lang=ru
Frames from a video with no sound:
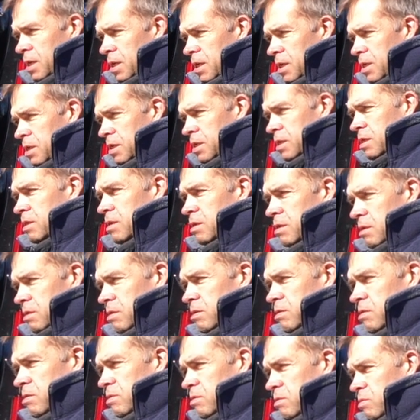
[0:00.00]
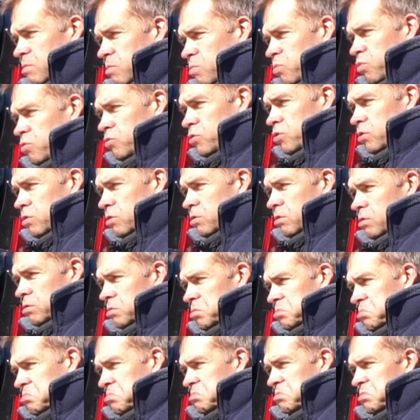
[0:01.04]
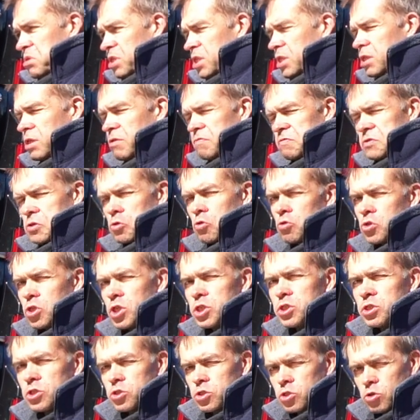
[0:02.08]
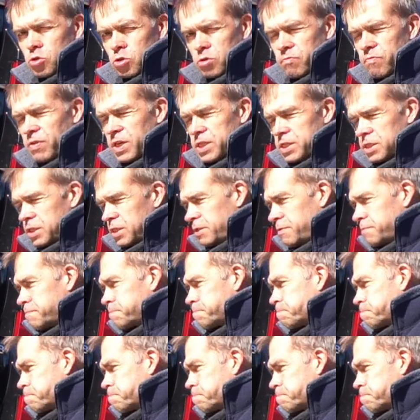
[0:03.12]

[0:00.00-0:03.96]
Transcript: это будет литров 110-120.